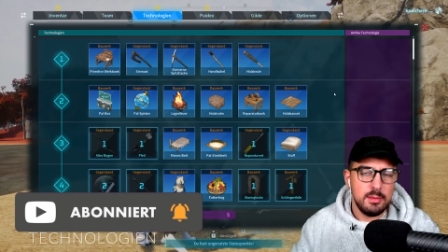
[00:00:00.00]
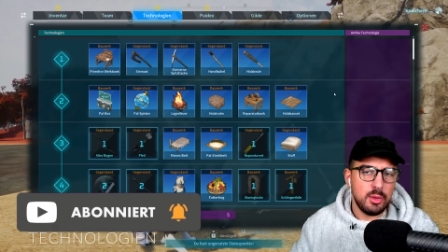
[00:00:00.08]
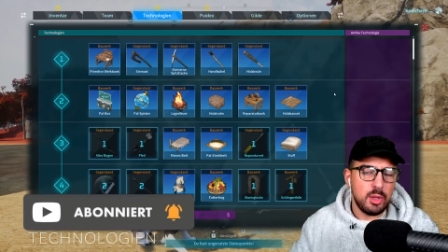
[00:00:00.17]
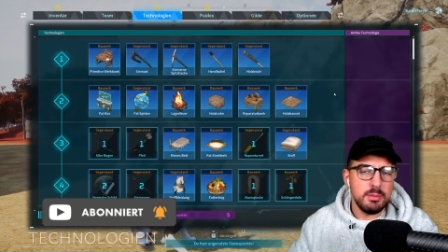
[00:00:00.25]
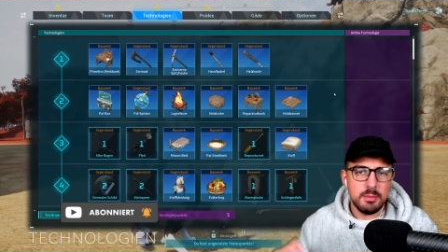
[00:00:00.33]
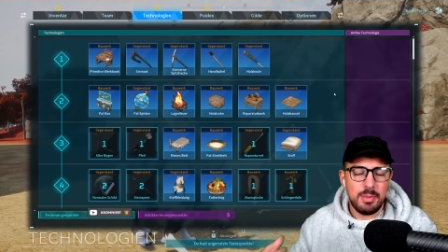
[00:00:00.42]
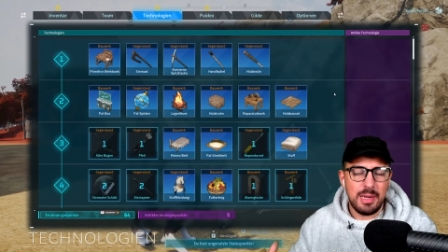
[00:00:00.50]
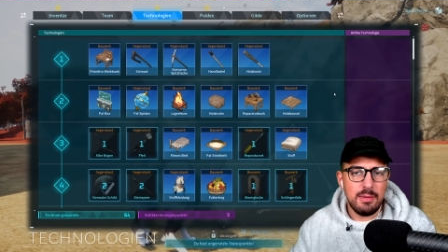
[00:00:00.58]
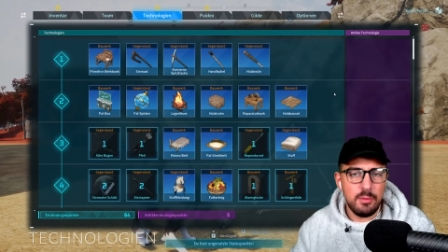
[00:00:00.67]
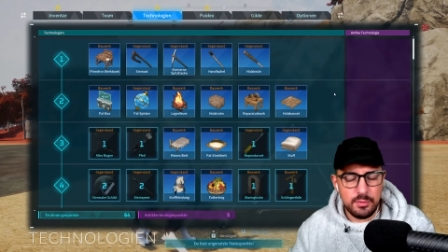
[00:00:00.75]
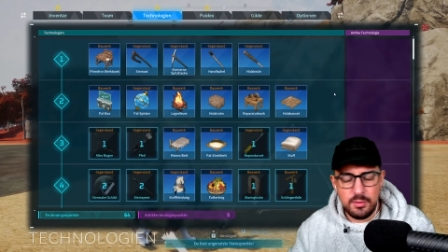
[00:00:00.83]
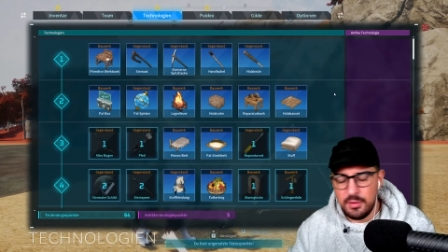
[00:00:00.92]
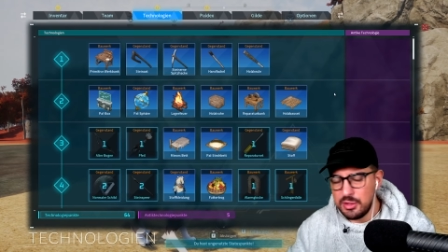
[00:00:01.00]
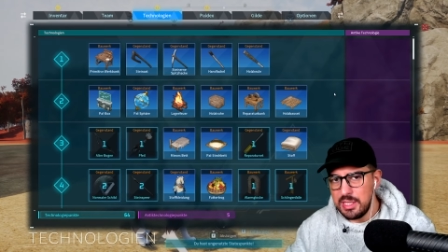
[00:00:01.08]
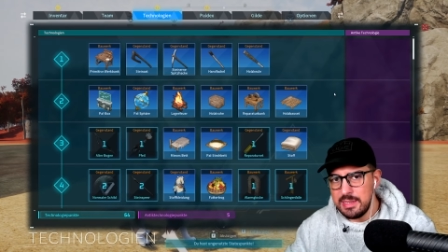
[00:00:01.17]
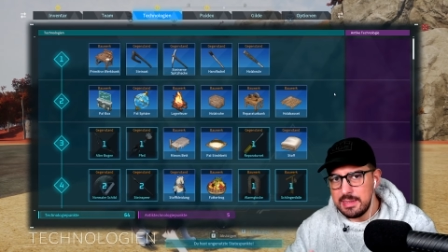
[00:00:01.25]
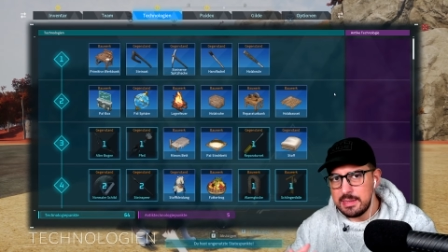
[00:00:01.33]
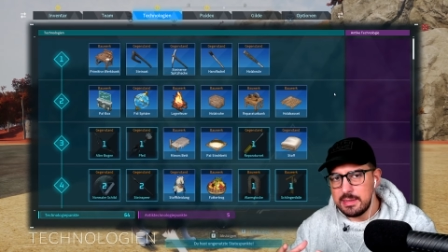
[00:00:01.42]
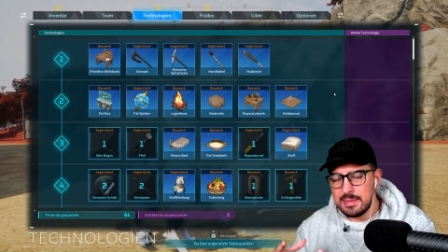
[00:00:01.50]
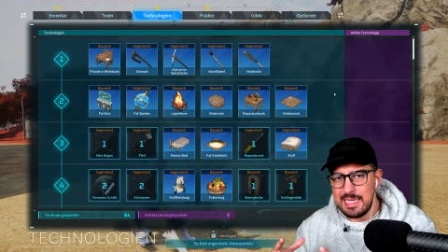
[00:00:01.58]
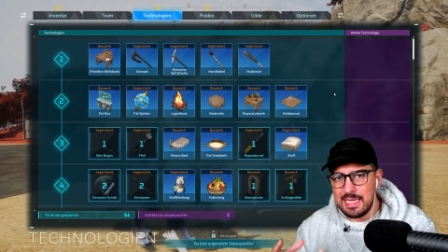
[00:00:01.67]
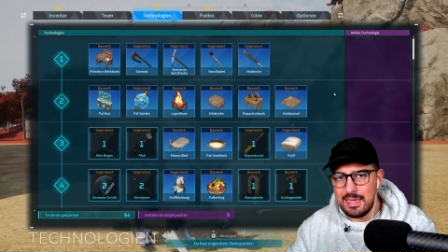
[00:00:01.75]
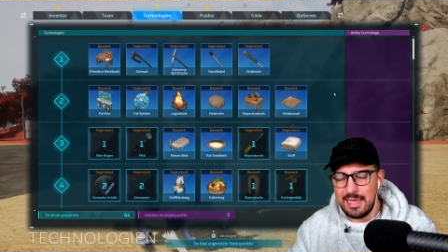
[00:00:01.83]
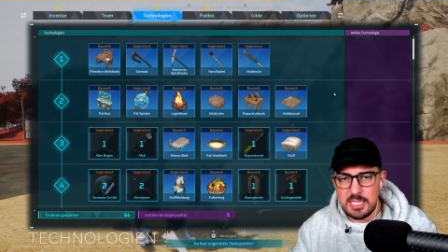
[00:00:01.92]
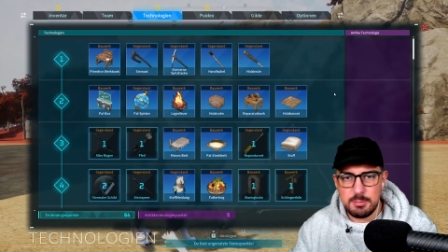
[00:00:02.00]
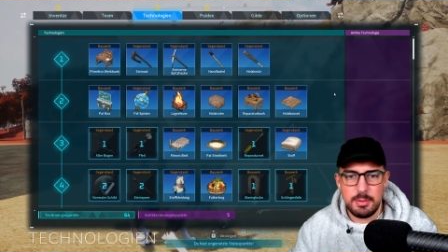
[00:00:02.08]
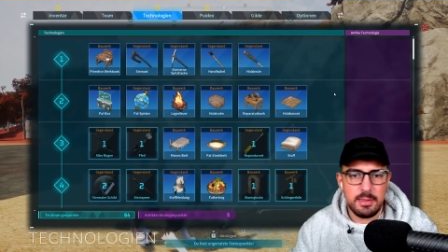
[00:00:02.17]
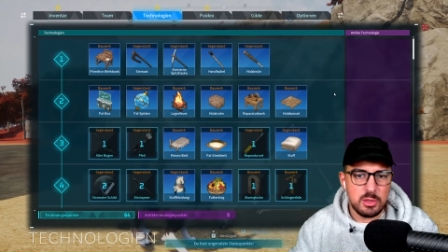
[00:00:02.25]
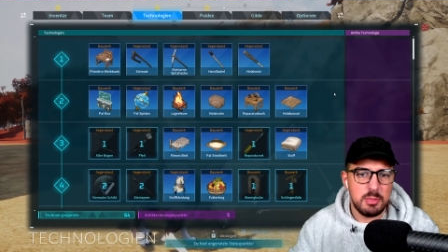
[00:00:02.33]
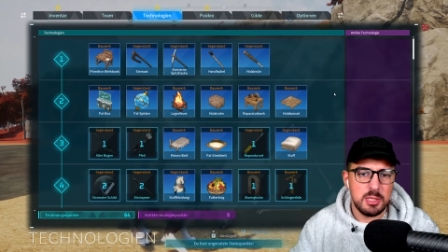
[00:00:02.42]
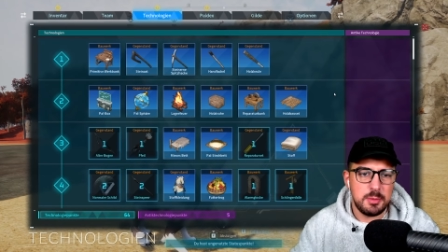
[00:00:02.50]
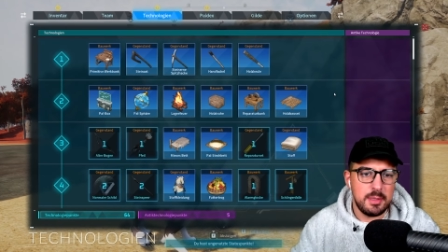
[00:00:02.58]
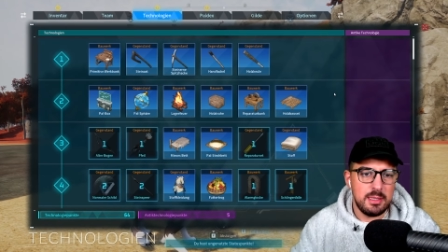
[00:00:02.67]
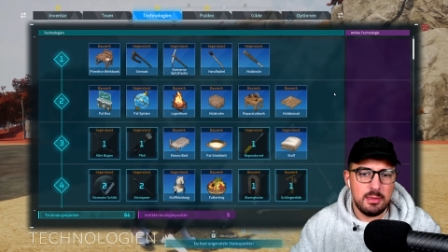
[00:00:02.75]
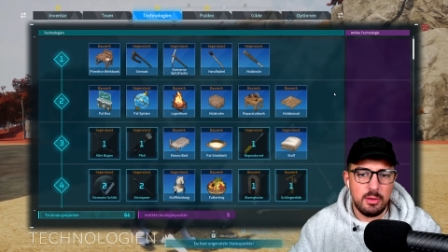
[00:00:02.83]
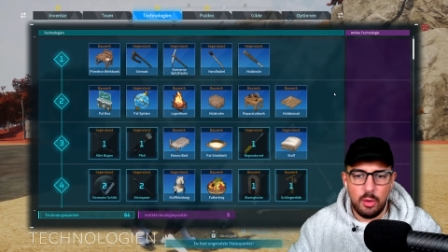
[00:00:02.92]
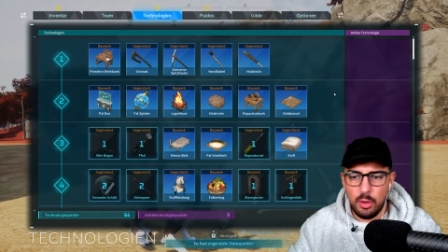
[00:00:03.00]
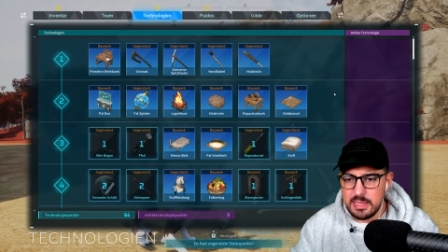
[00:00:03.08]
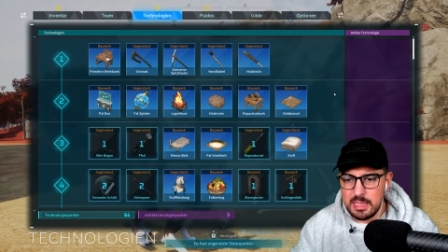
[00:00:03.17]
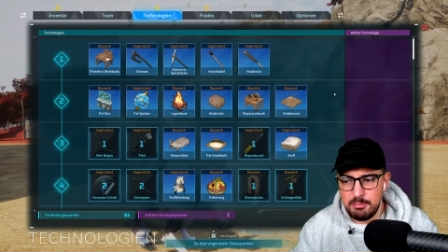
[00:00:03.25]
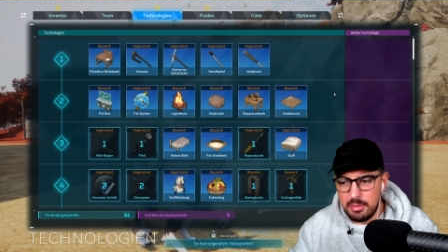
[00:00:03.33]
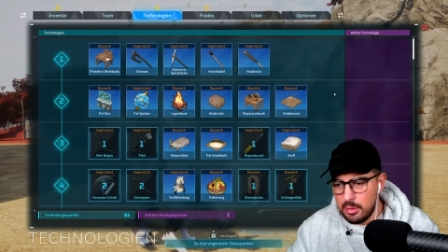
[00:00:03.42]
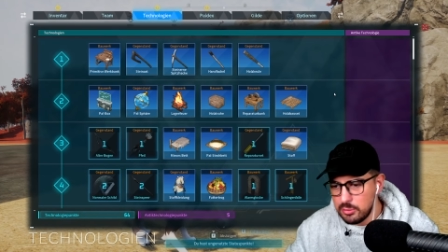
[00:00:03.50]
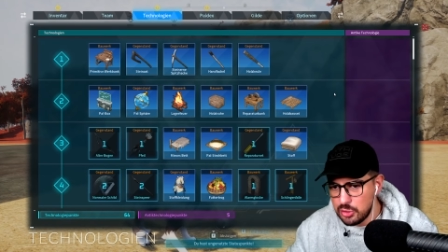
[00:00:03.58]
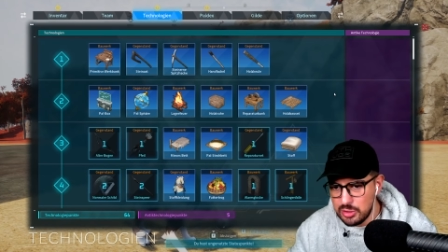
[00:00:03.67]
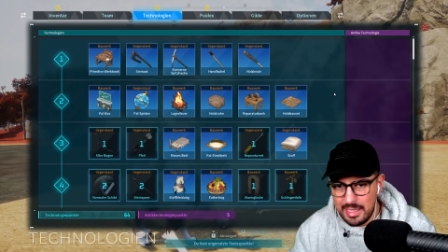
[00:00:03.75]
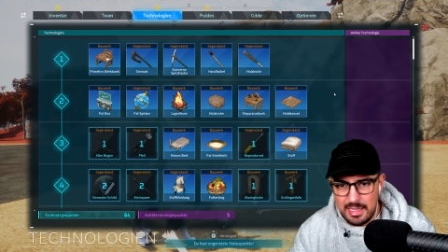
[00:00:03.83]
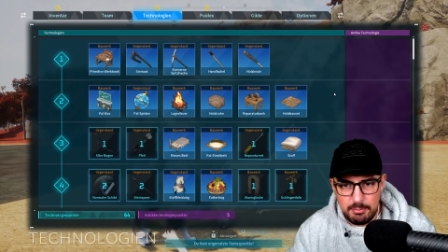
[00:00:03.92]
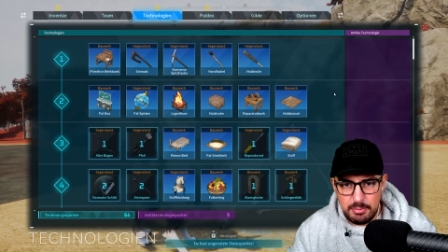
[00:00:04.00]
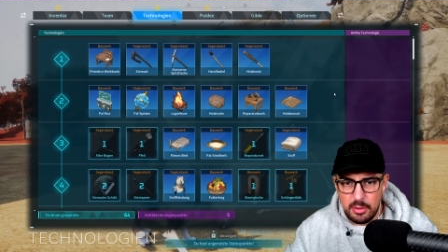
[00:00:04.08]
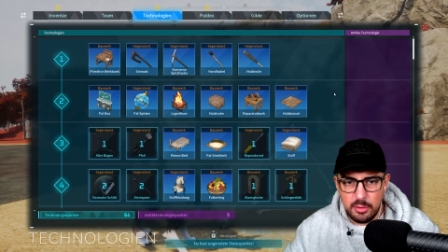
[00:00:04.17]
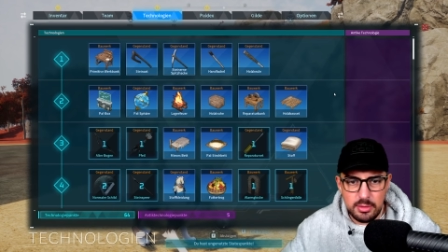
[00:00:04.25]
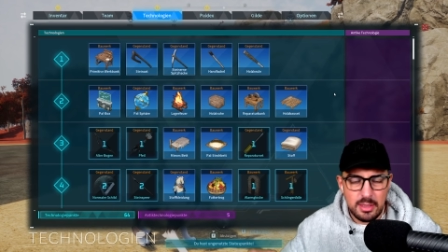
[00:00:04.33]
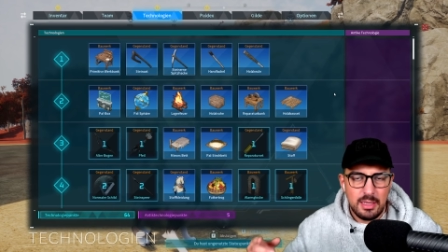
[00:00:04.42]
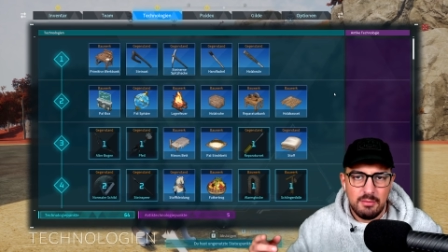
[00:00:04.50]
Ihr bekommt in Palworld für die verschiedensten Sachen XP, zum Beispiel Holz abbauen, Stein abbauen,